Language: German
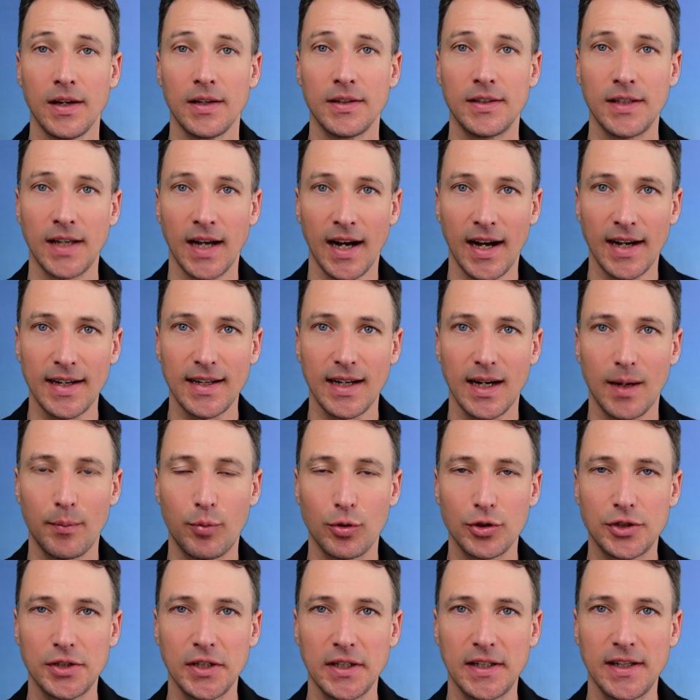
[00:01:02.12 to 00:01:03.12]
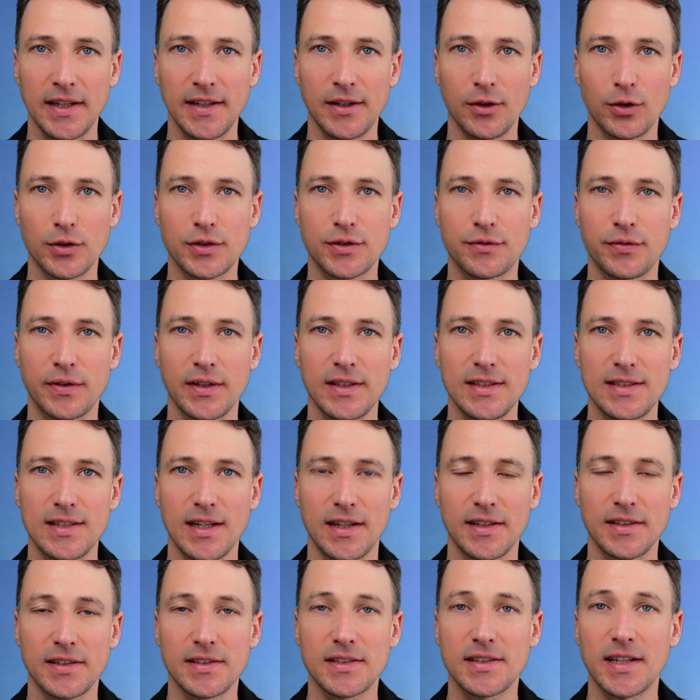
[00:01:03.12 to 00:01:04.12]
Die Hager Apotheke in
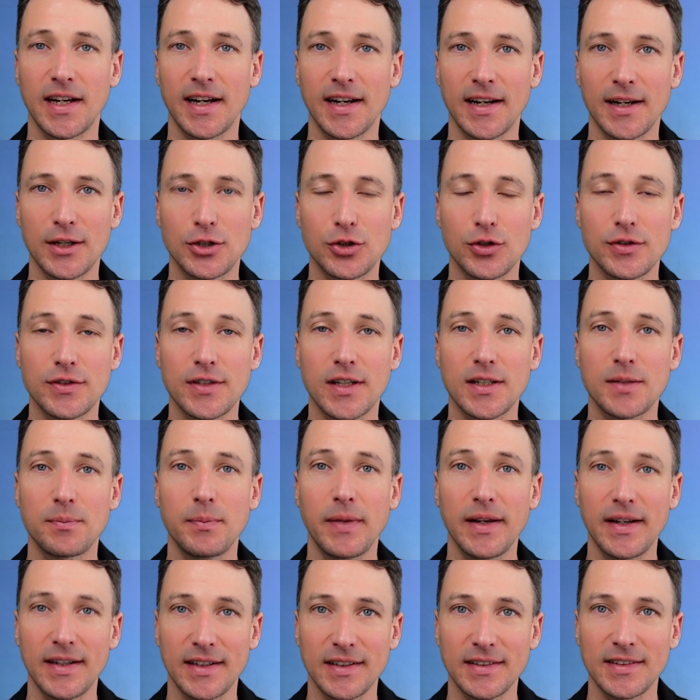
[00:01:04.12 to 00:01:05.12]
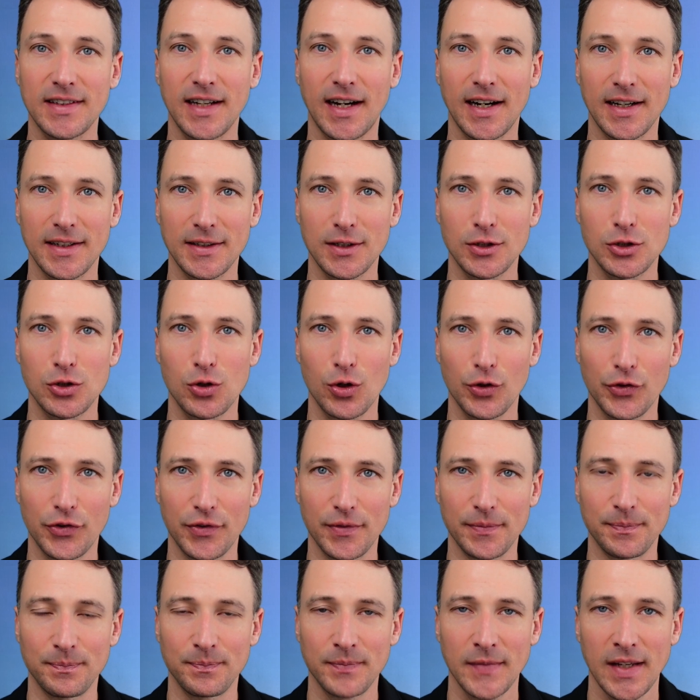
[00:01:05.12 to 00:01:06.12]
Ostfriesland ist eigentlich schon seit mehreren Jahren
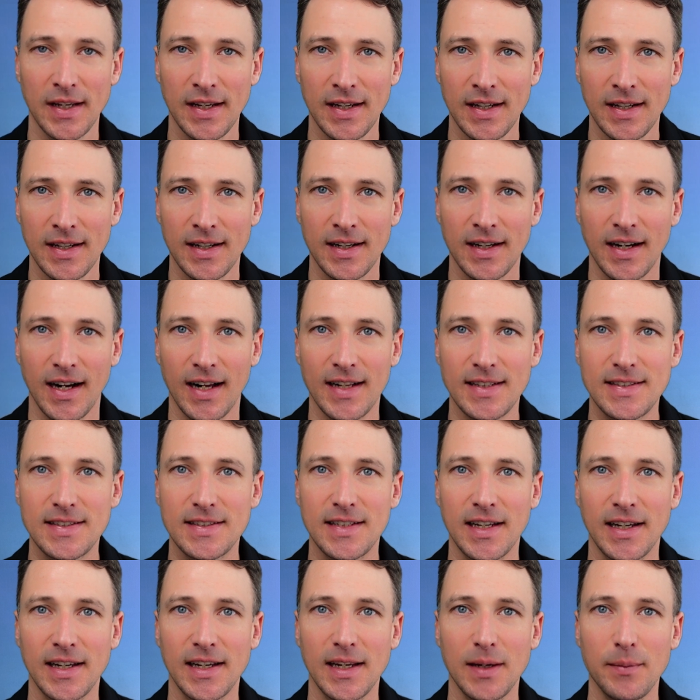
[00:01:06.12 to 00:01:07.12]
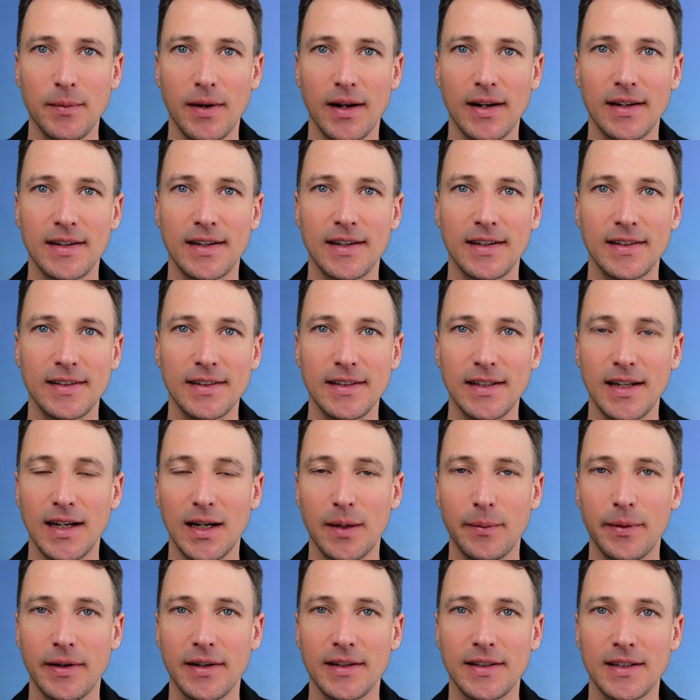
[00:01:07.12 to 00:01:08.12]
geschlossen. Als der ehemalige
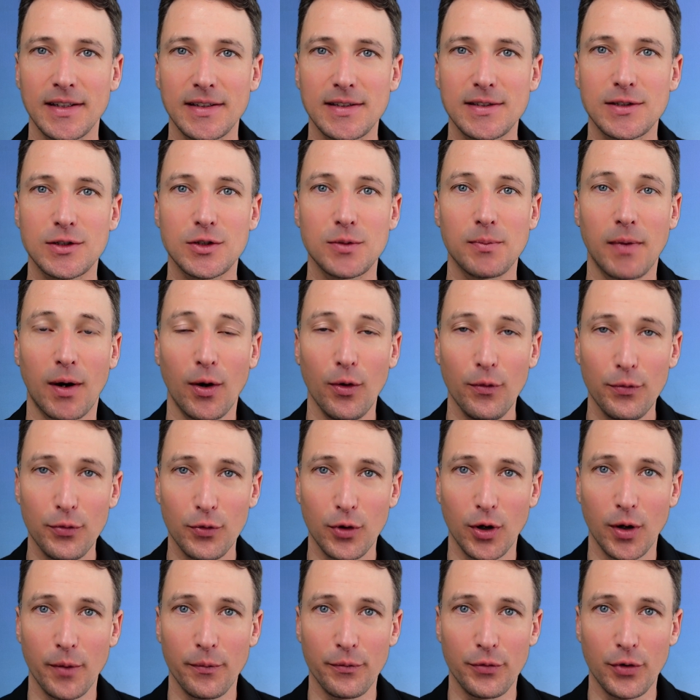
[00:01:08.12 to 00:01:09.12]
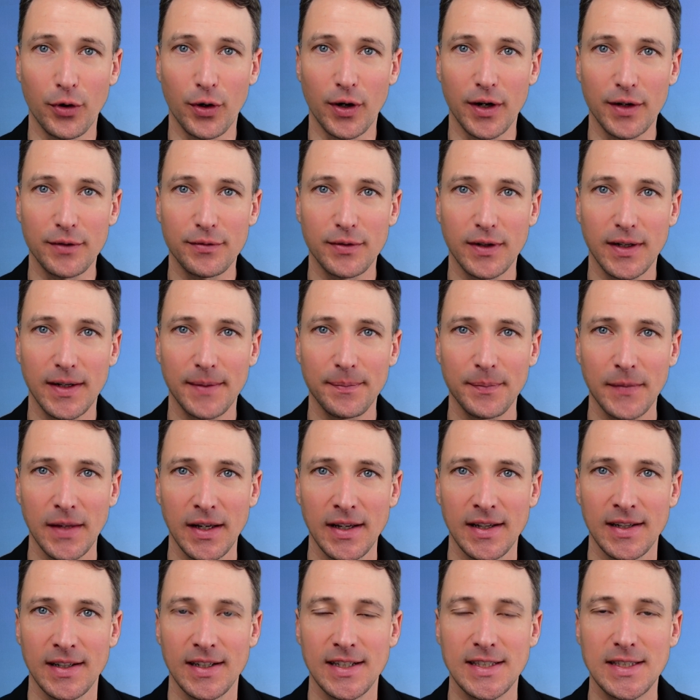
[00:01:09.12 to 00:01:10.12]
Inhaber jetzt zum Aufräumen vor Ort war,
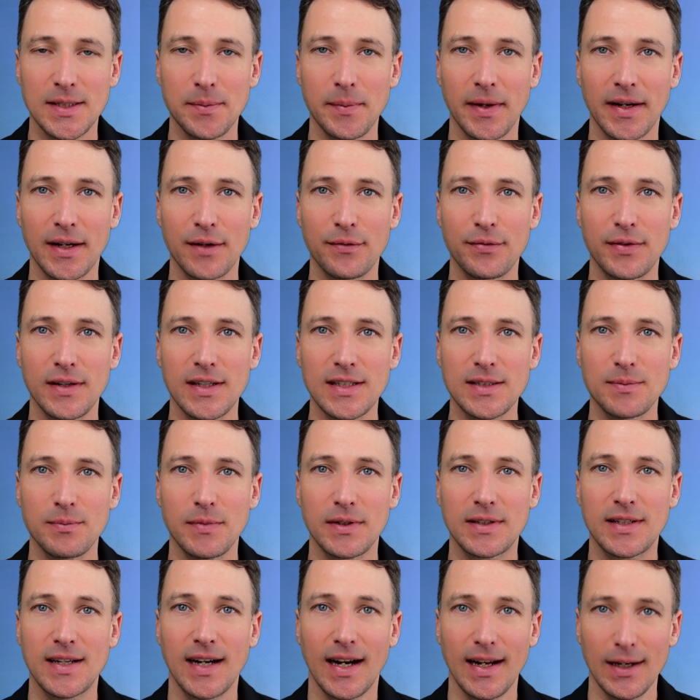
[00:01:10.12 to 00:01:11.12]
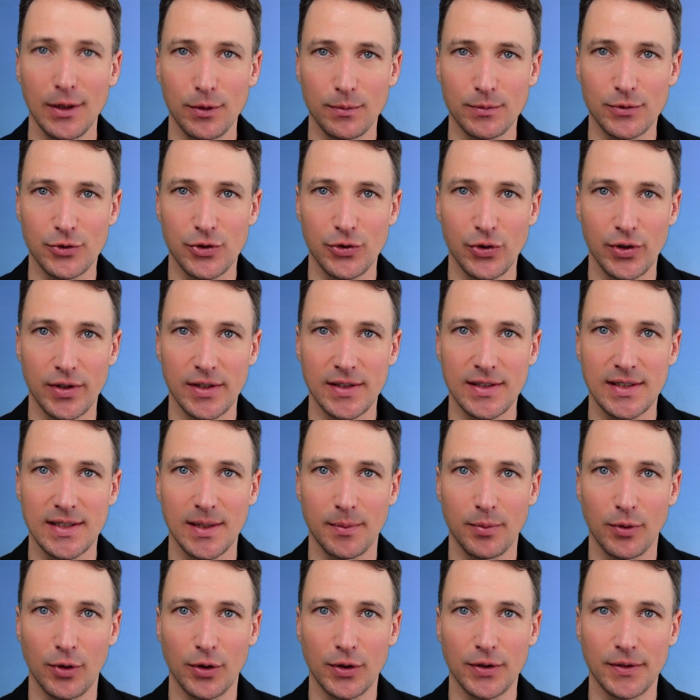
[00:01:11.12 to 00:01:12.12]
ist ihm ein Gefäß mit Kaliumcyanid
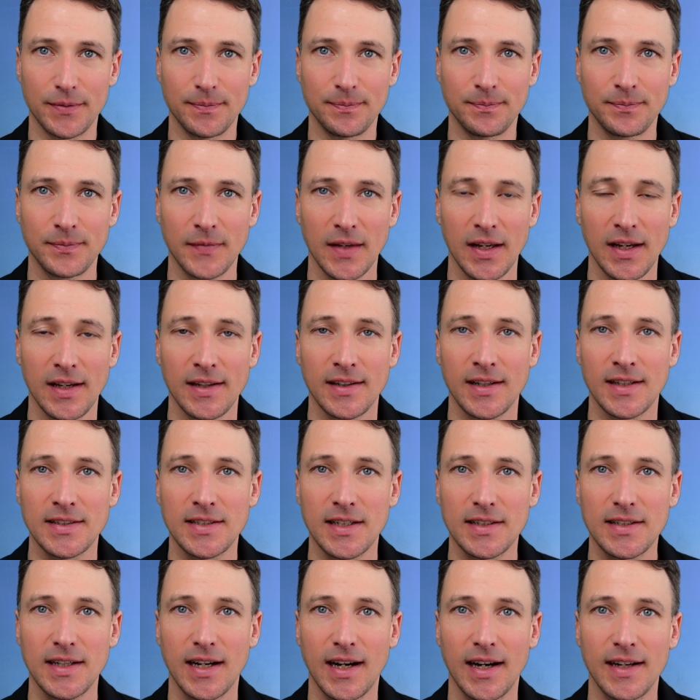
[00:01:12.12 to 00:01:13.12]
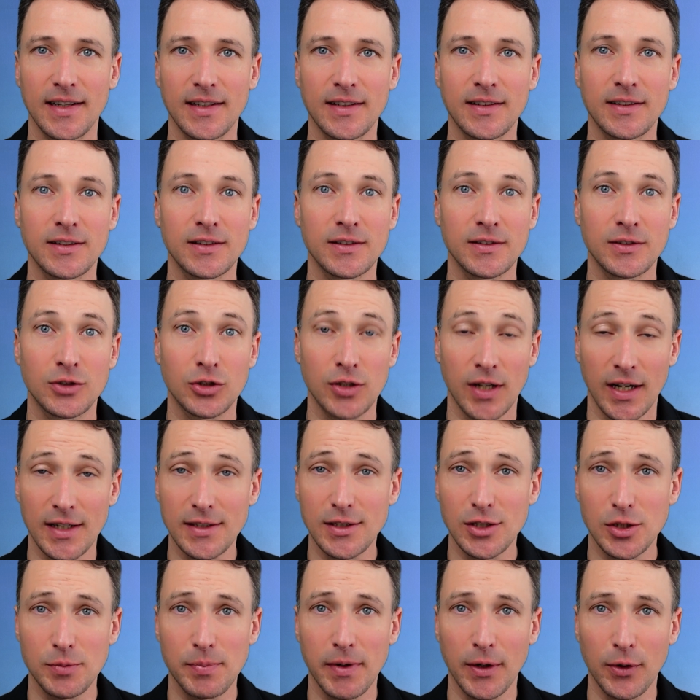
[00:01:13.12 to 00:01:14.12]
zerbrochen. Das hatte eine
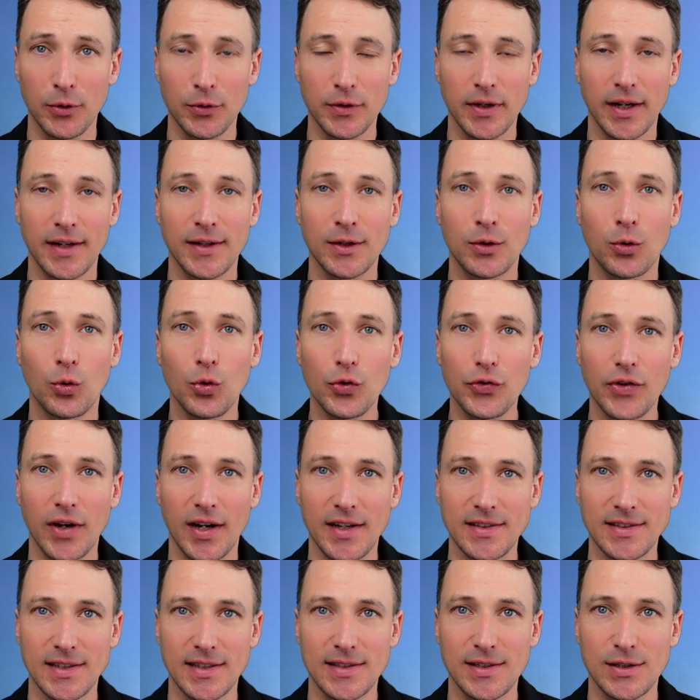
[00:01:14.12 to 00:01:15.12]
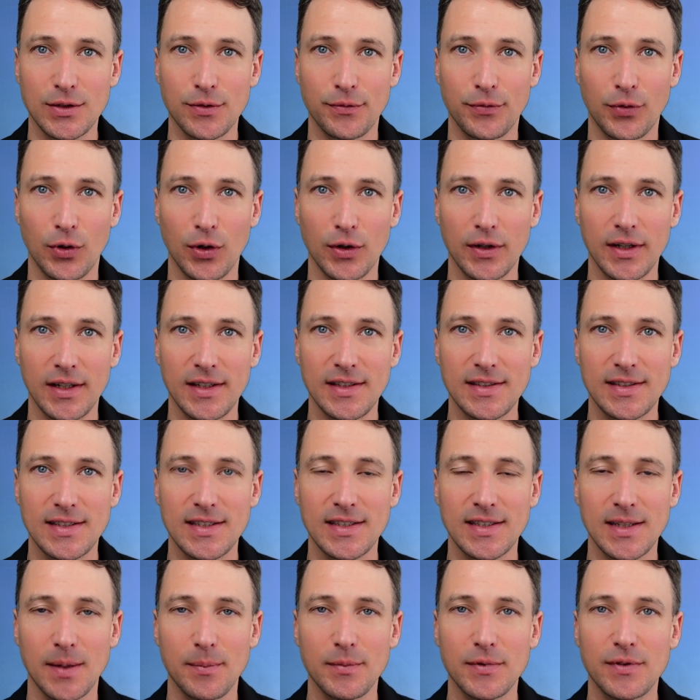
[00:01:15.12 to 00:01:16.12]
Straßensperrung und einen Großeinsatz zufolge.
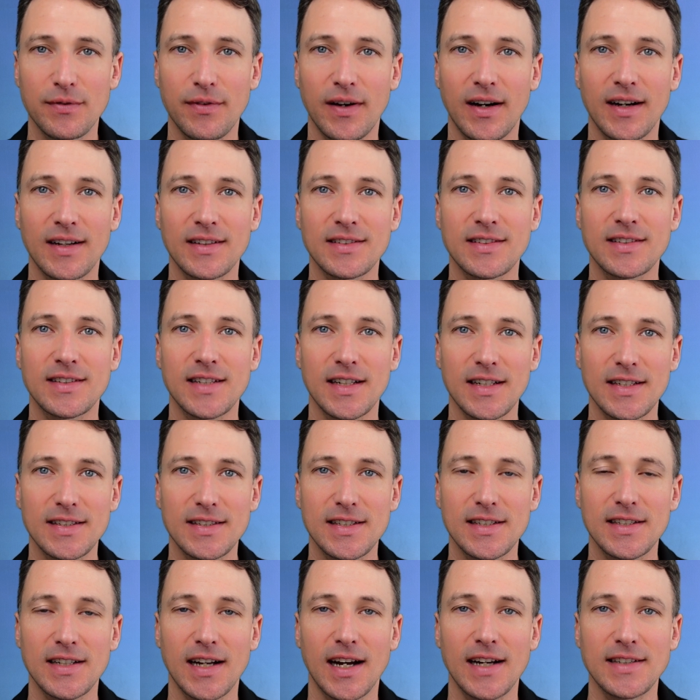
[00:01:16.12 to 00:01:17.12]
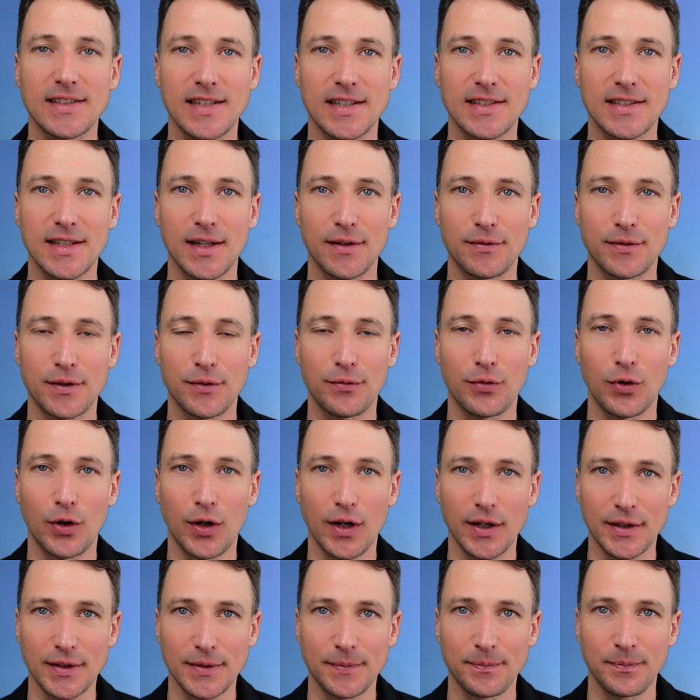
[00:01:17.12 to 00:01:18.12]
Insgesamt waren 60 Einsatzkräfte vor
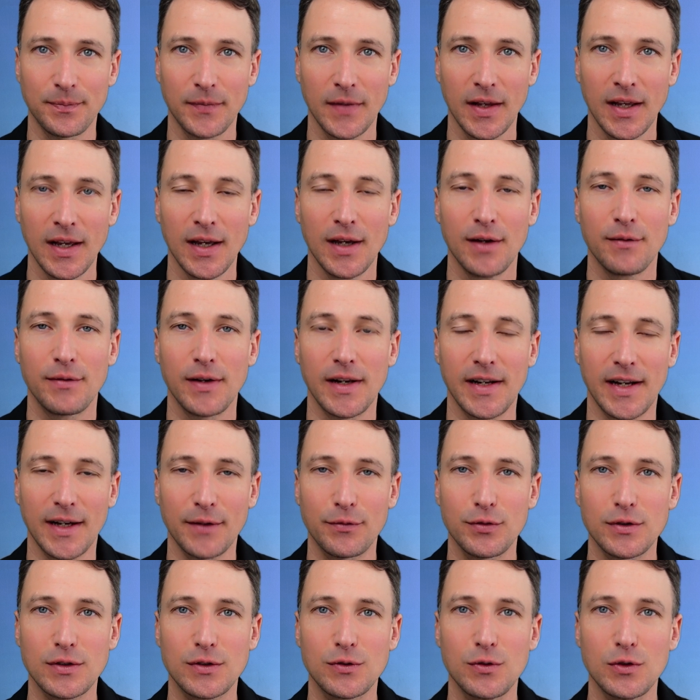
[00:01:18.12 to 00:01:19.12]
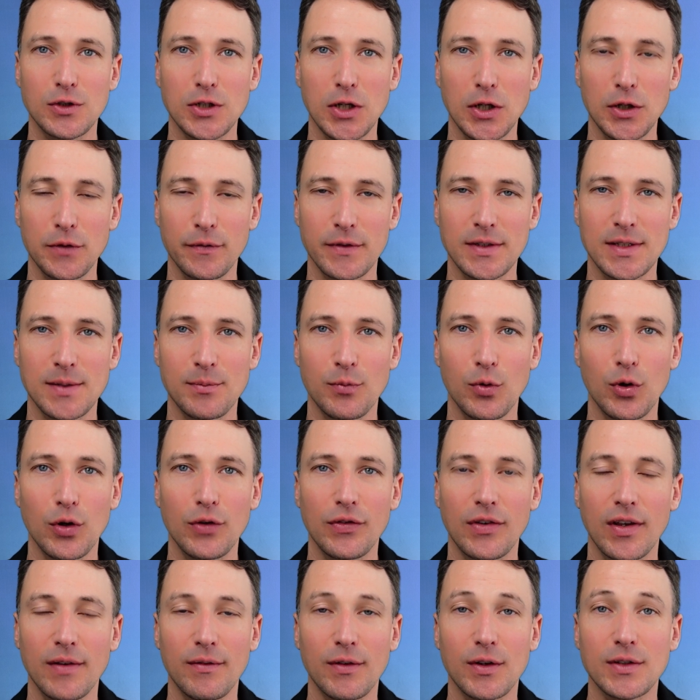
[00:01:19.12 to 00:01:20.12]
Ort. Vielen Dank fürs Zuschauen und wenn Sie mögen,
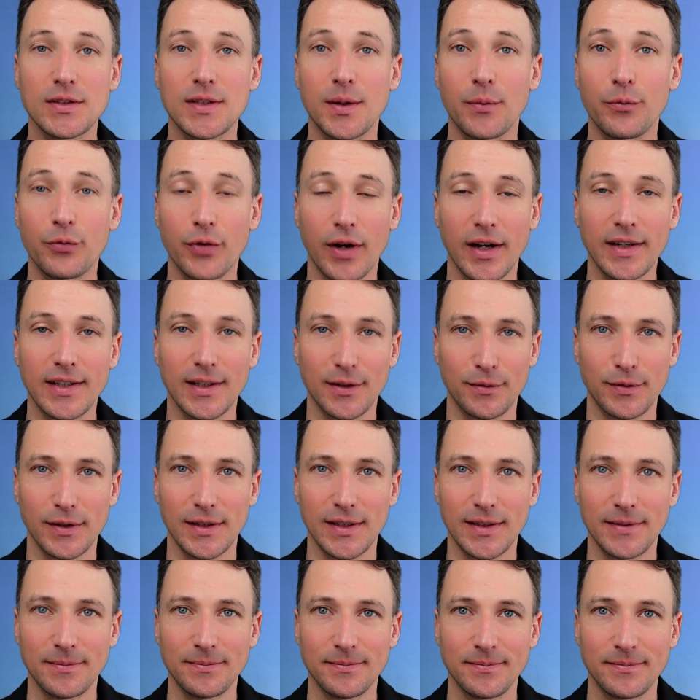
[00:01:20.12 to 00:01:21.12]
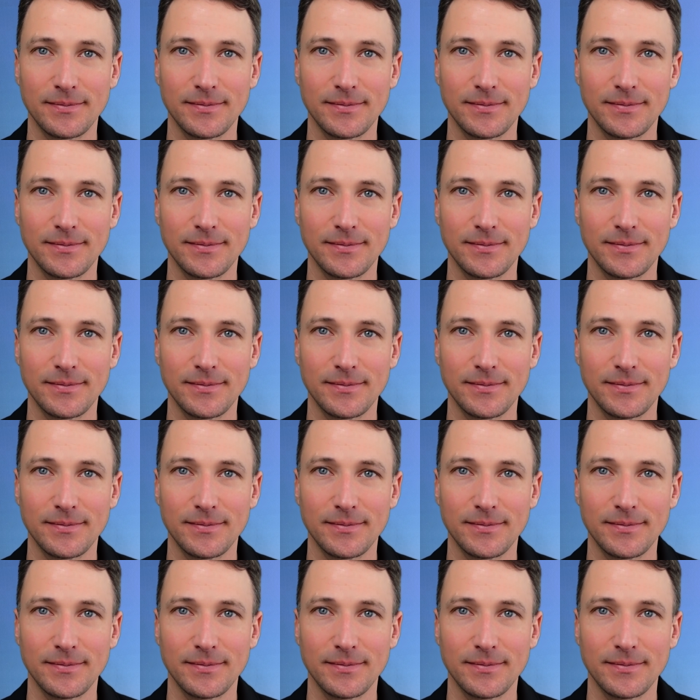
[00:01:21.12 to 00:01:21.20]
sehen wir uns am Freitag wieder.